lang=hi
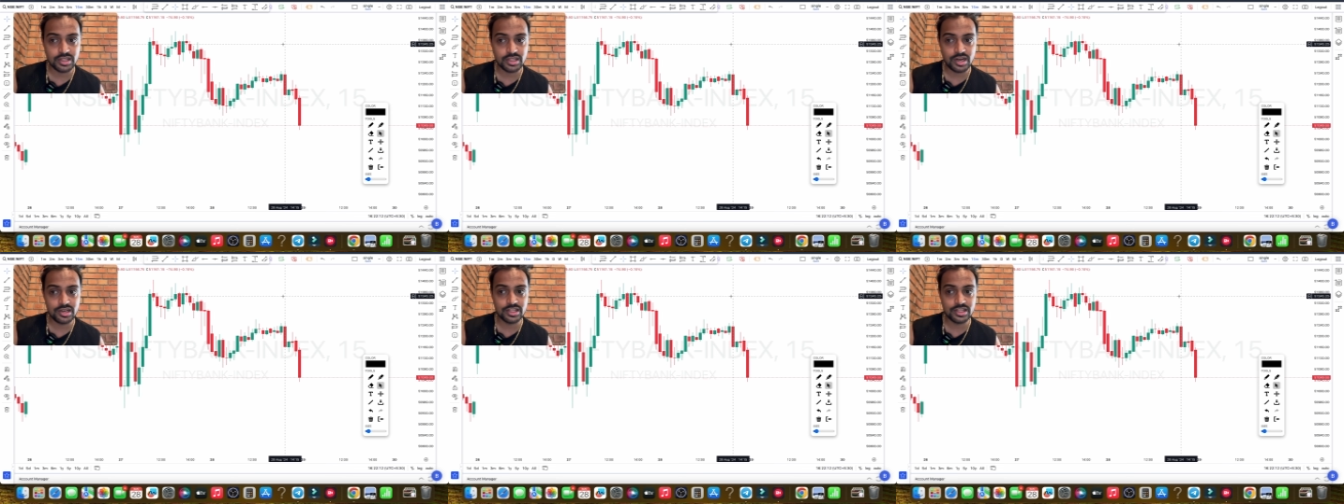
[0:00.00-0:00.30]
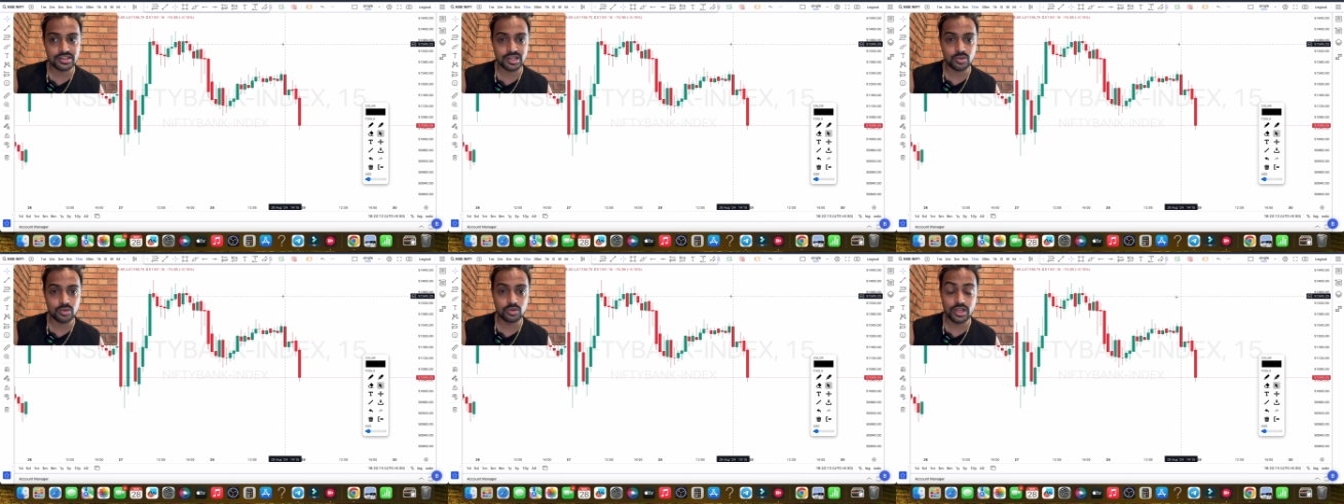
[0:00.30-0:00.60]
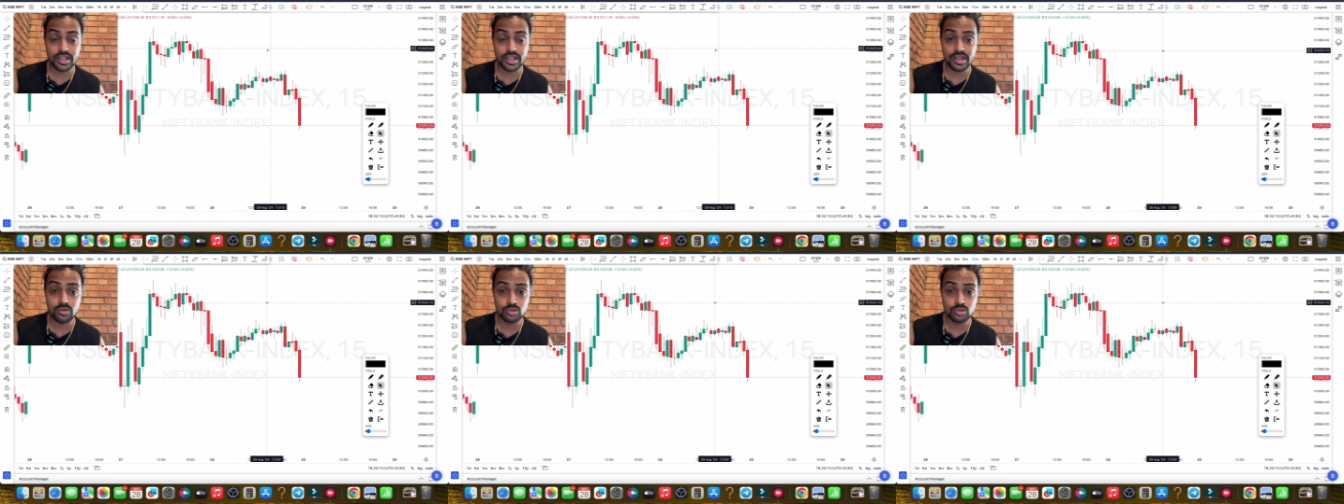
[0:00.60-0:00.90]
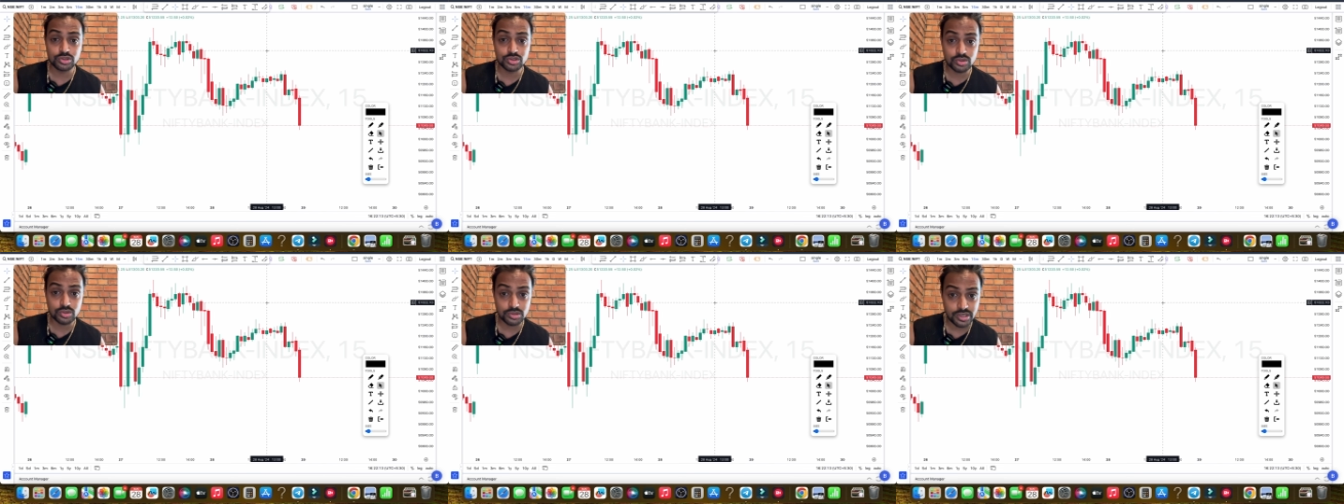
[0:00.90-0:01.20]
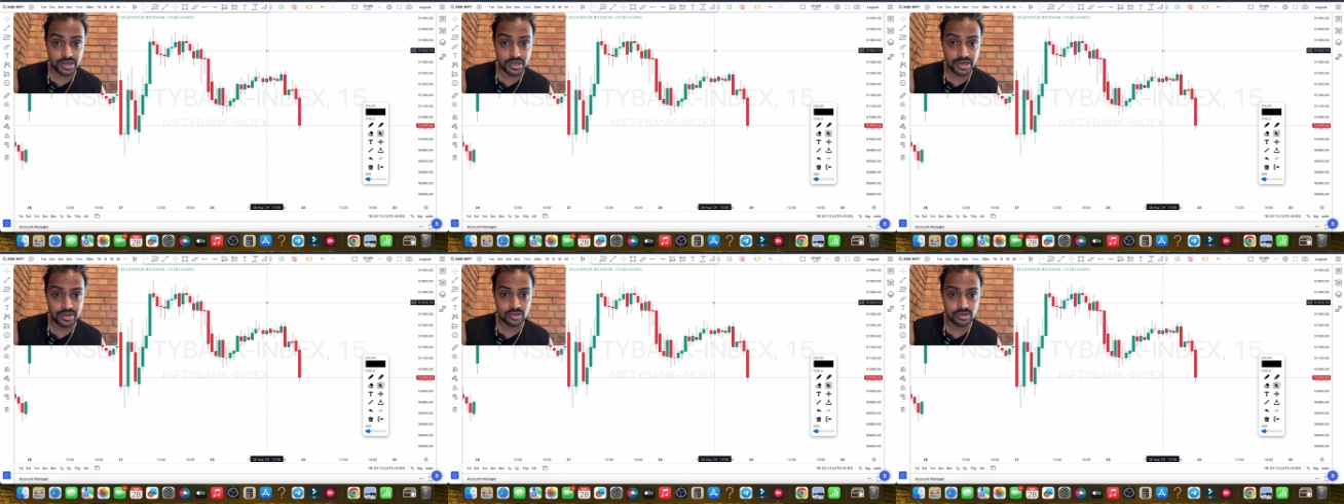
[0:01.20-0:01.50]
तरह लेता हूँ लेकिन उस
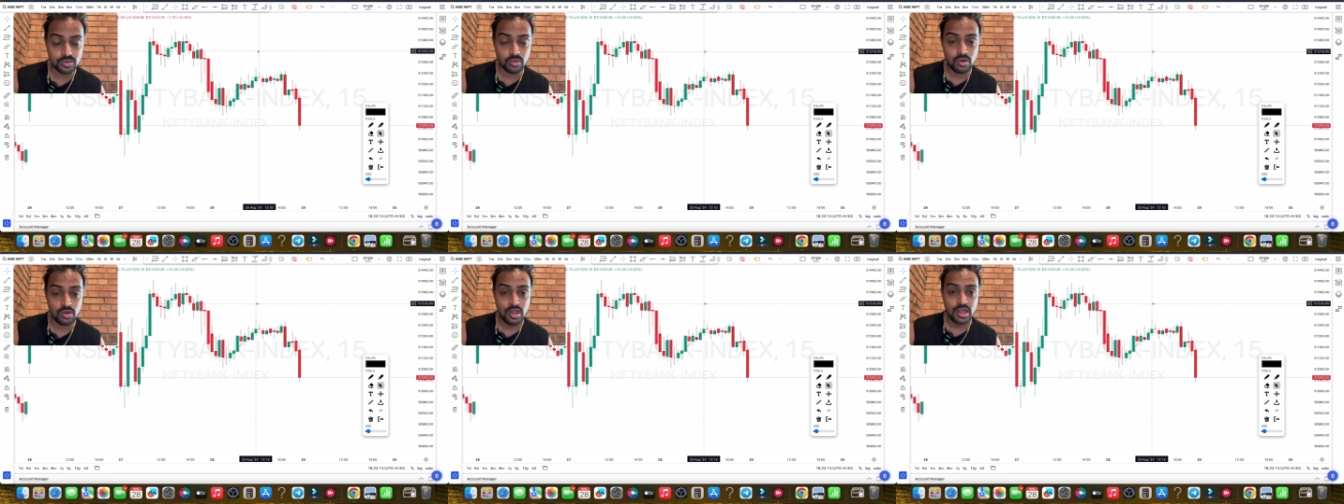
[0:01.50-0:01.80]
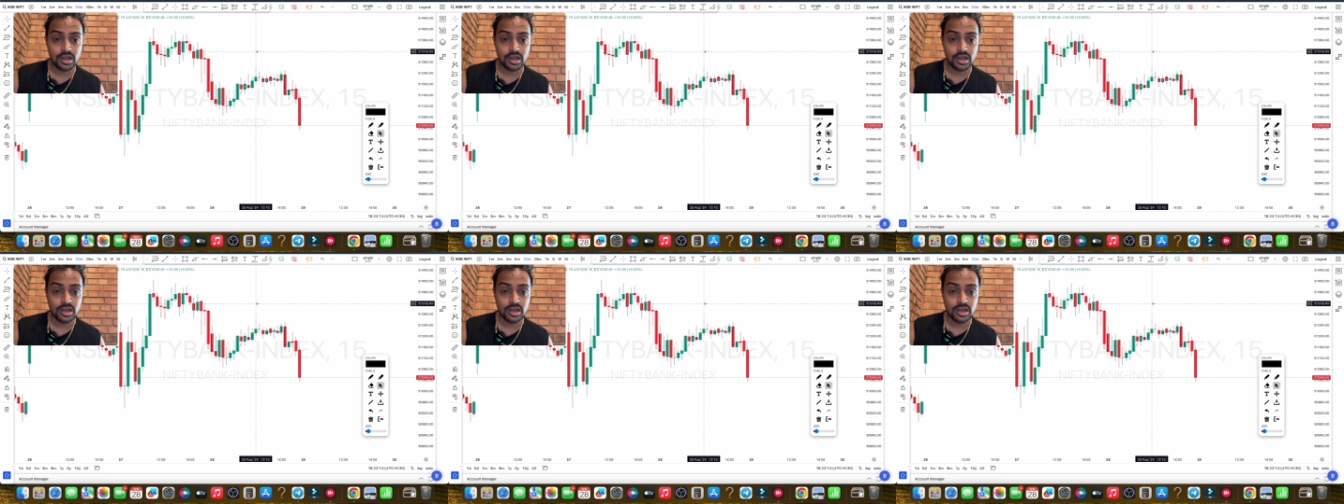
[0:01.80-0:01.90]
ट्रेंड को